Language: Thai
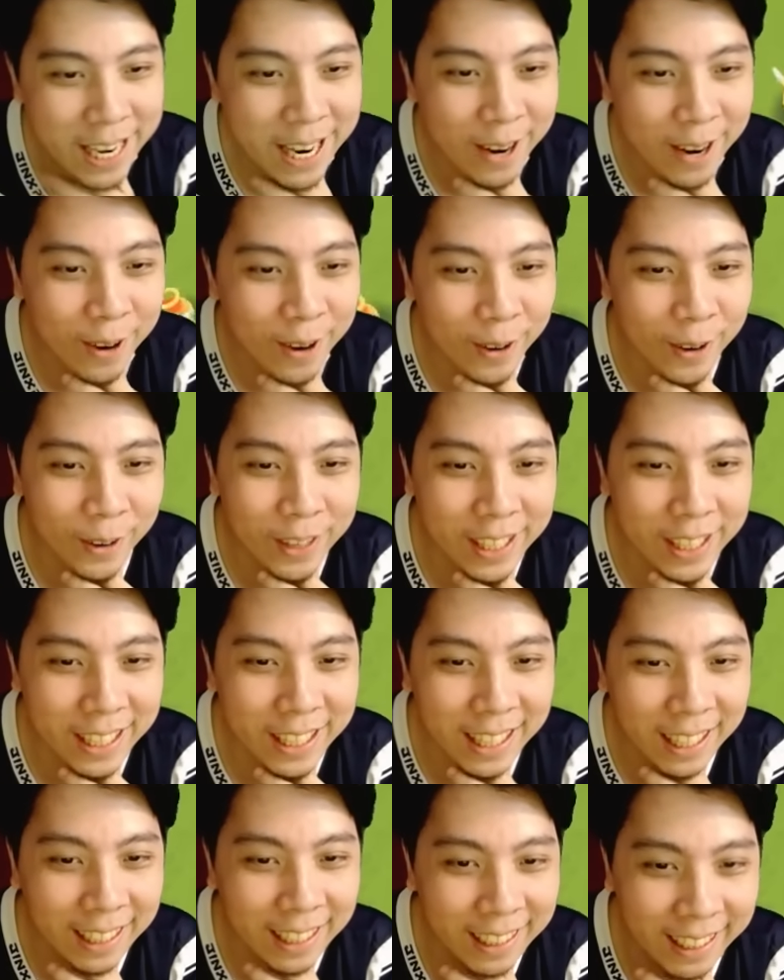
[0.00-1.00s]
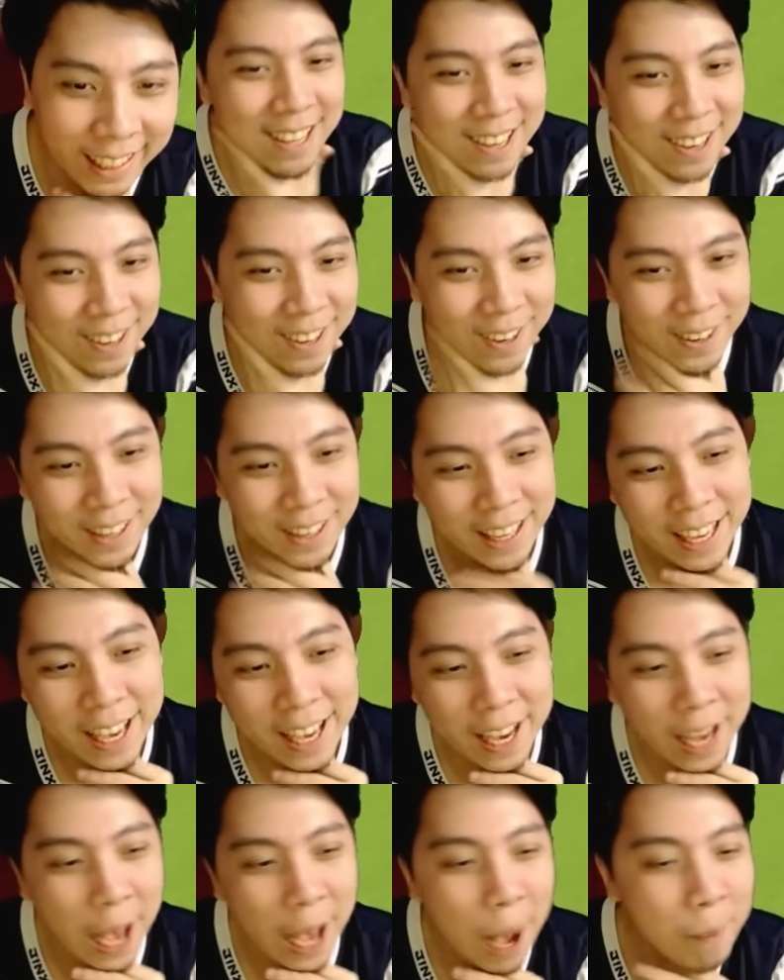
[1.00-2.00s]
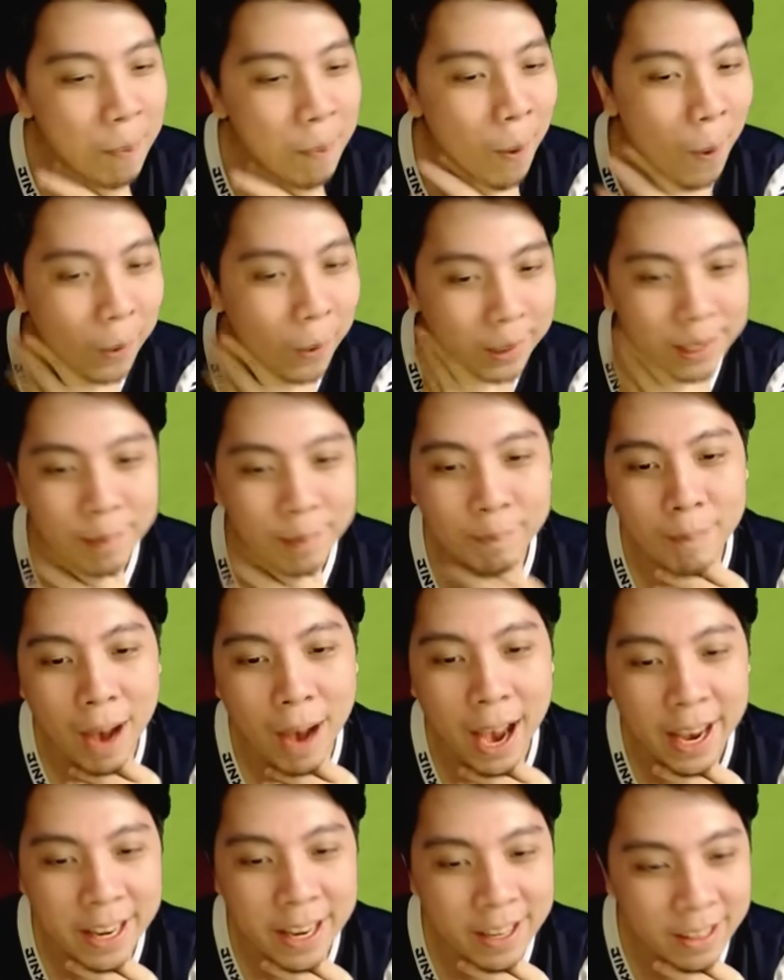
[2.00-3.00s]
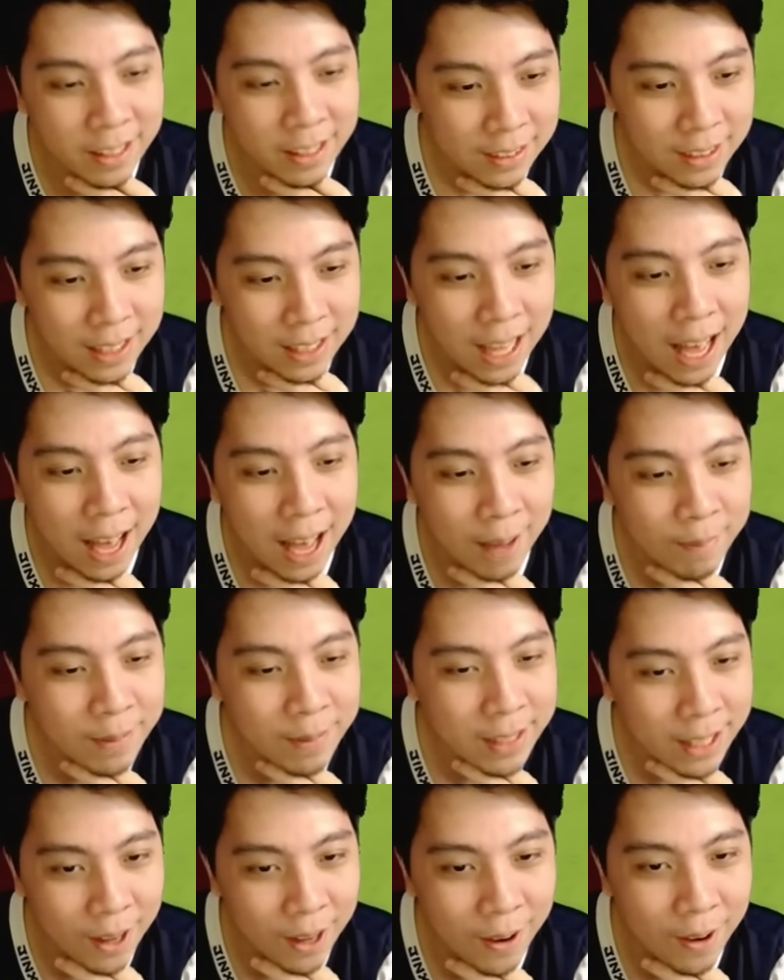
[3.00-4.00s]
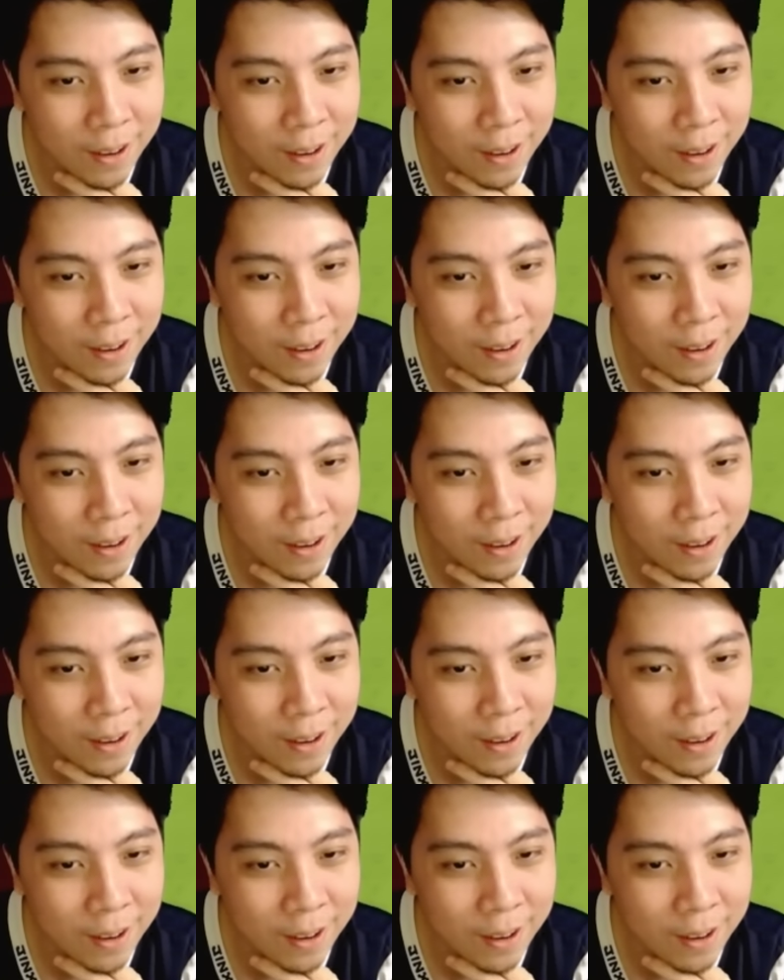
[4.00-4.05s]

ร์คนคนหนึ่งนักเลย โอเคครับ 60 ใบเนาะ3 2